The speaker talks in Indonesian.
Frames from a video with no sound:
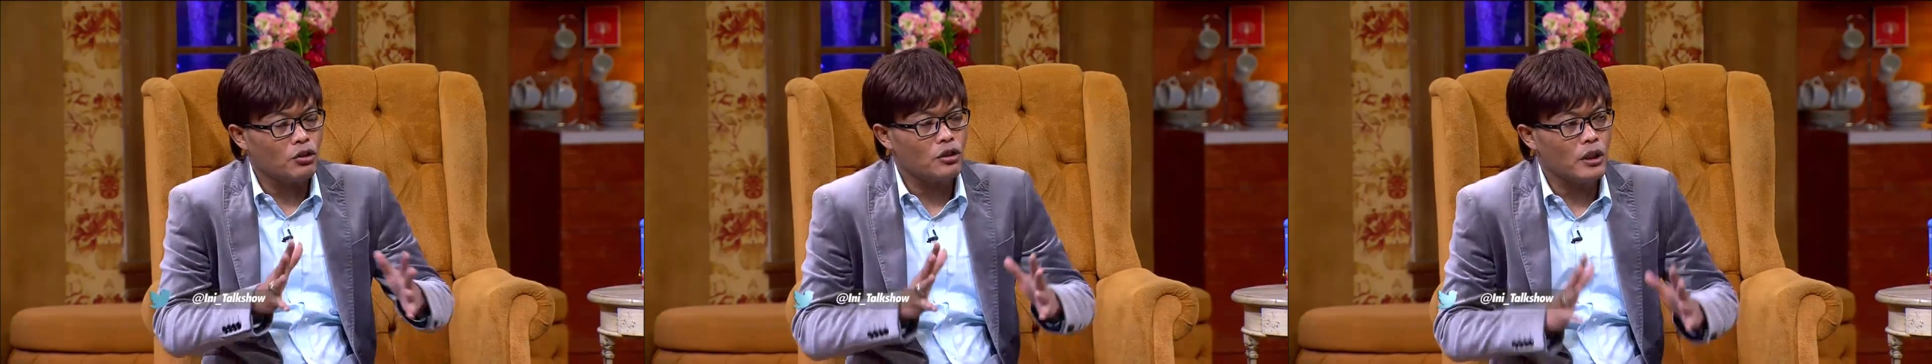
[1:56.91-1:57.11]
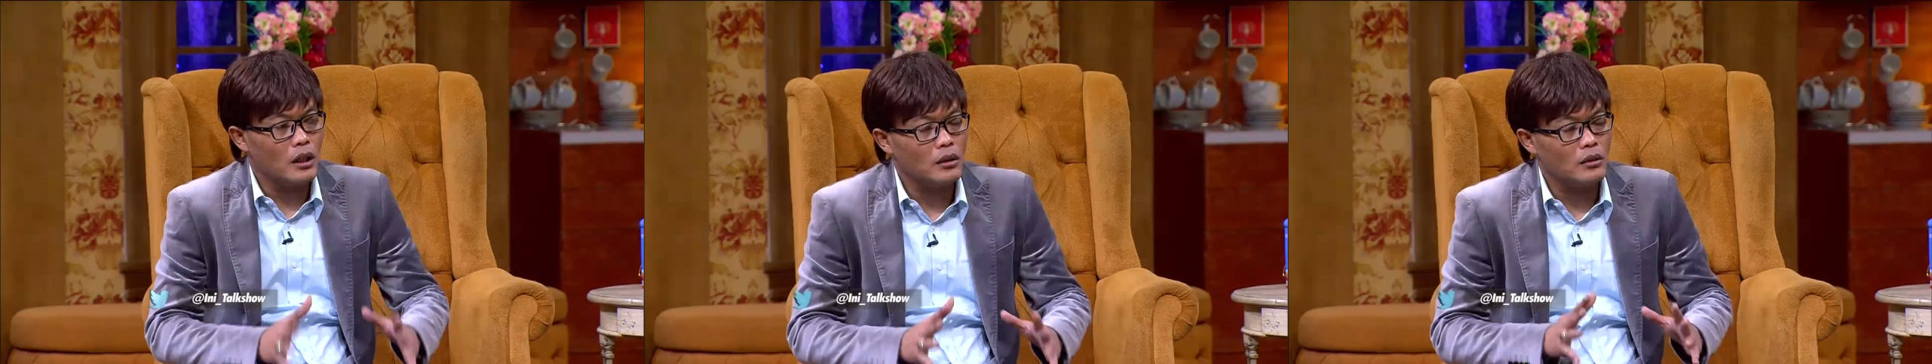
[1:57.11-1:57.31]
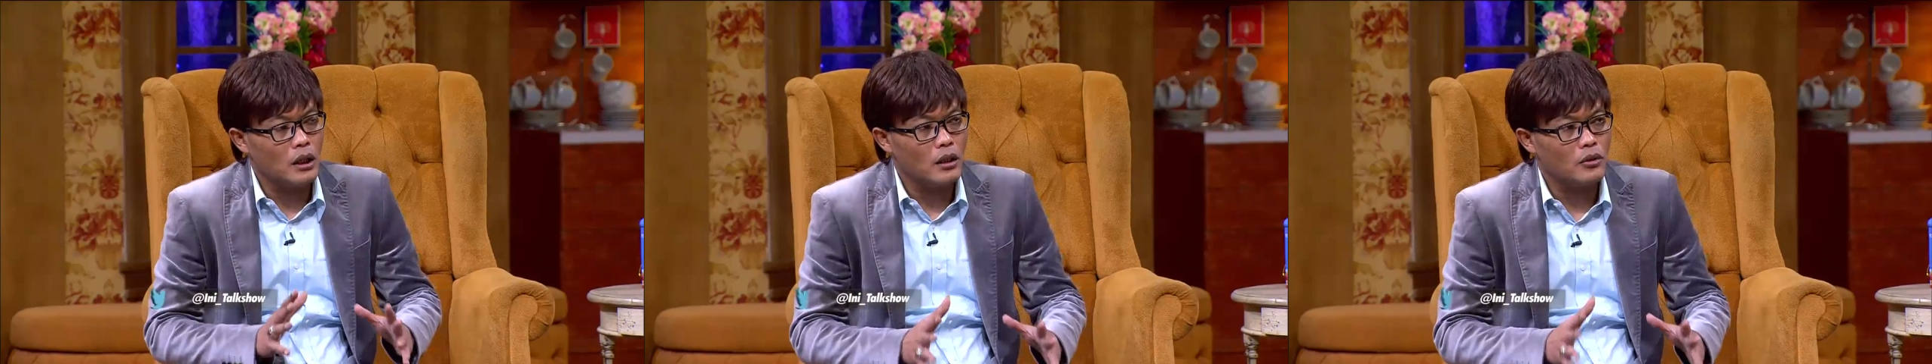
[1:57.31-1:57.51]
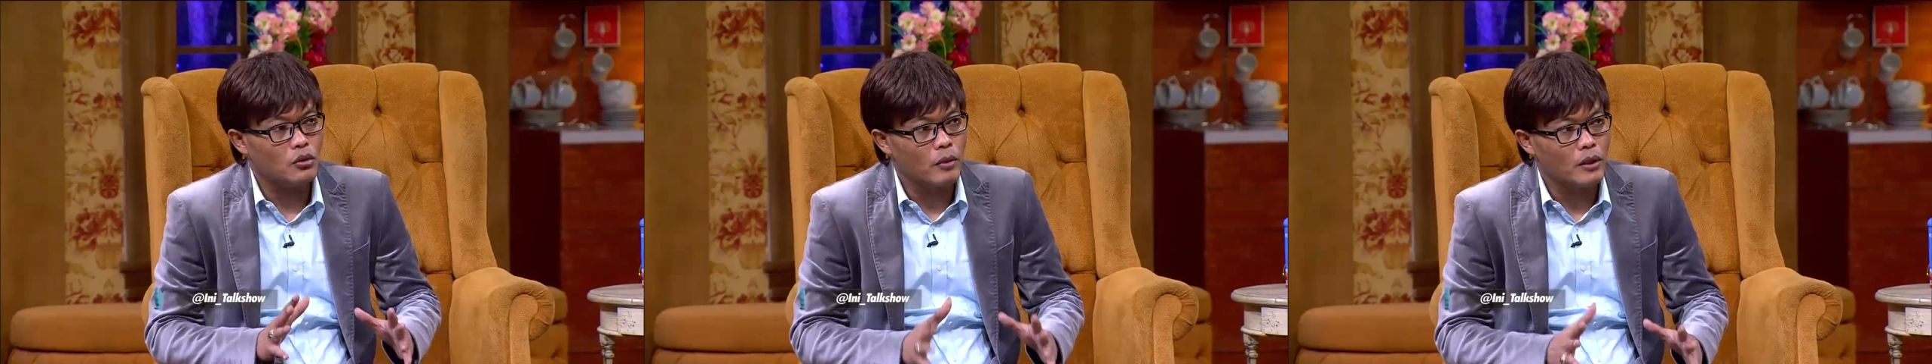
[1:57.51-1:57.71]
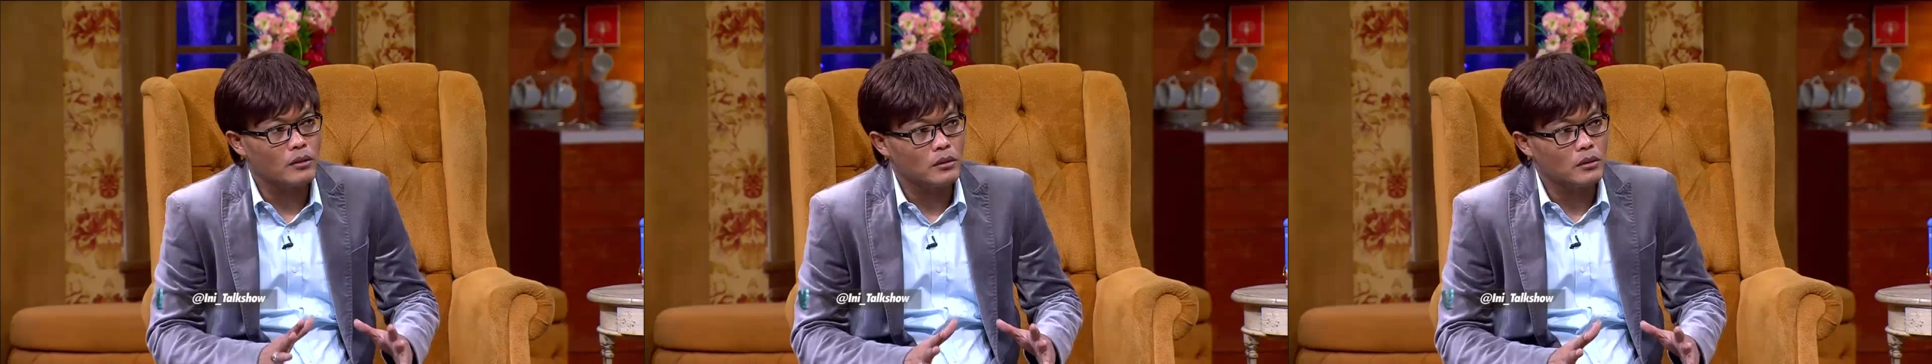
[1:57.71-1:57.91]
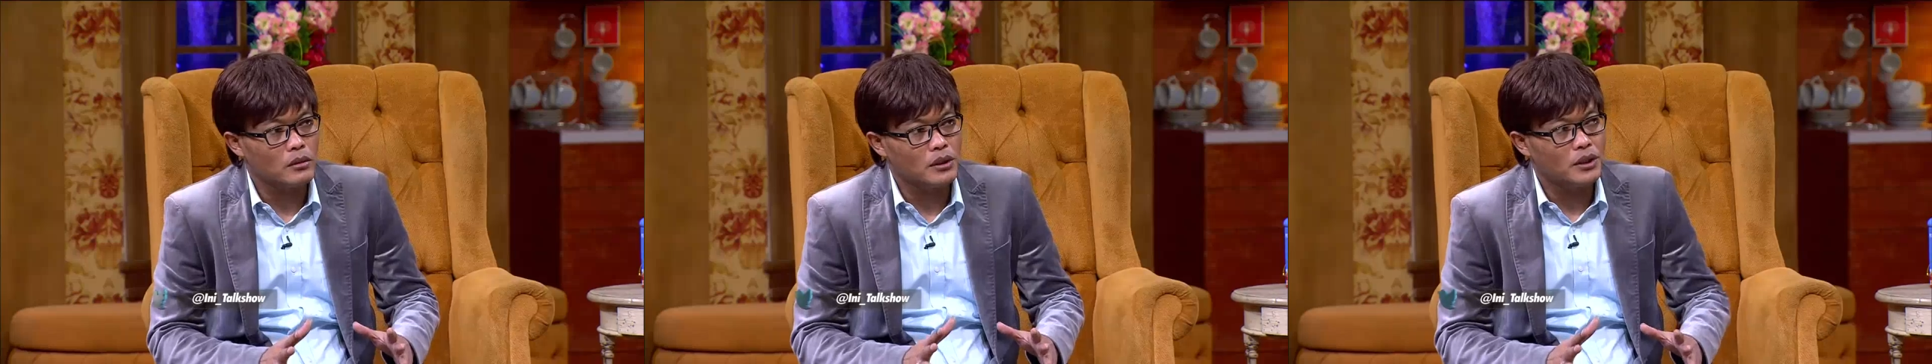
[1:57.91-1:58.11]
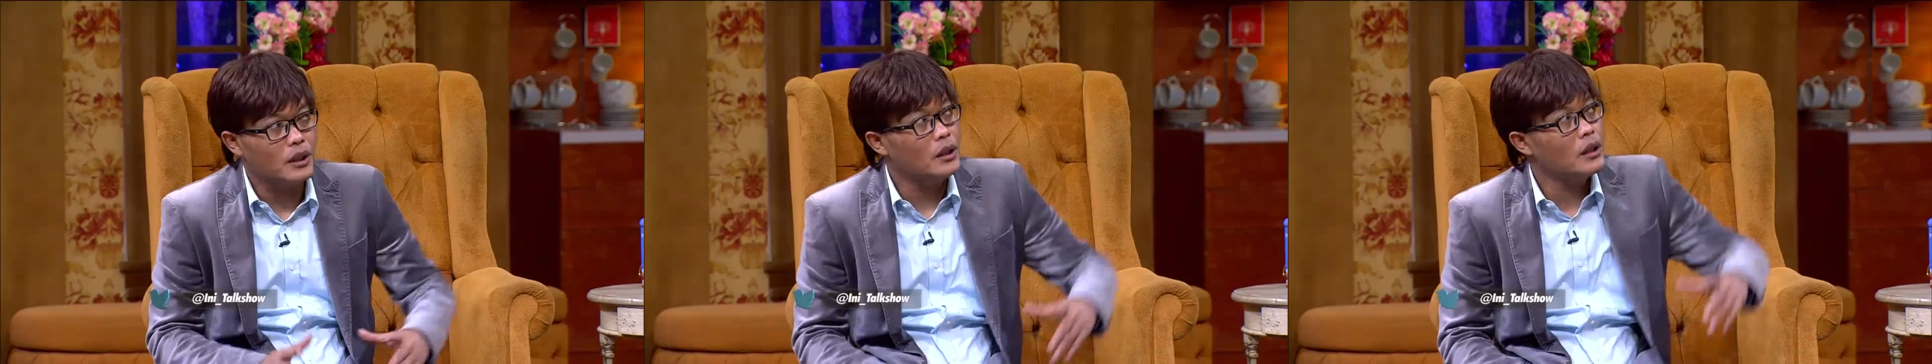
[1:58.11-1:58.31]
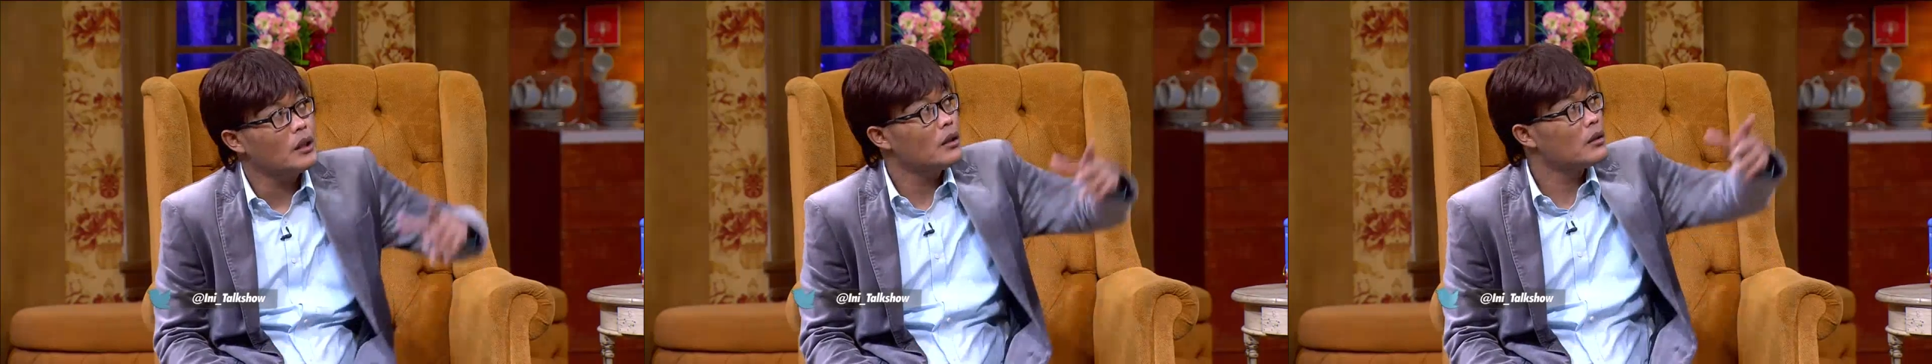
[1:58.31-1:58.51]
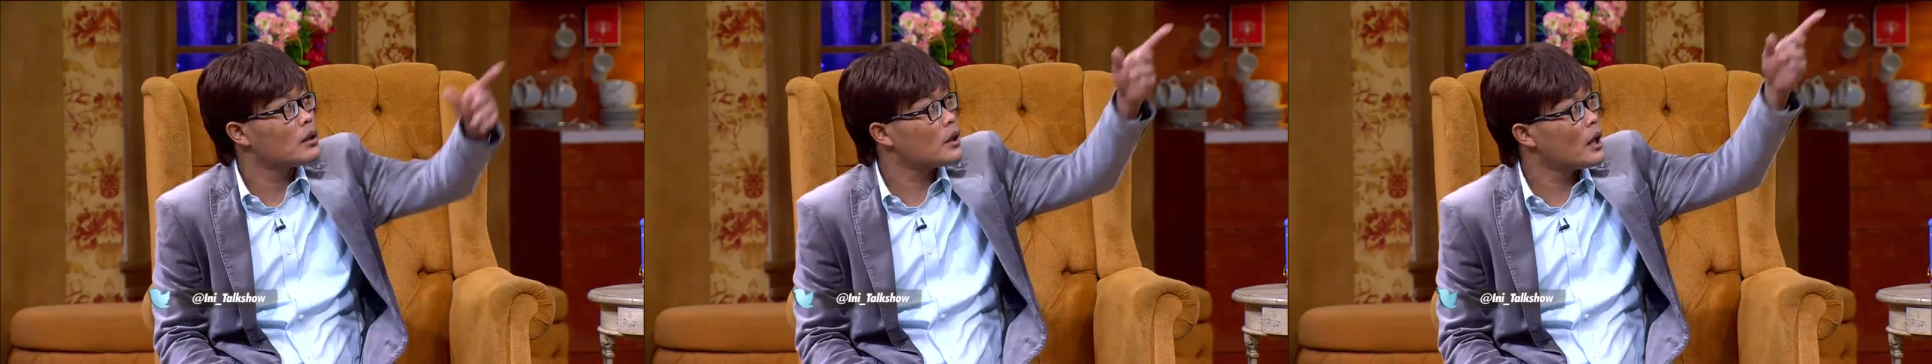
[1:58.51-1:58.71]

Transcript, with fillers: sosial nggak cuma di sini,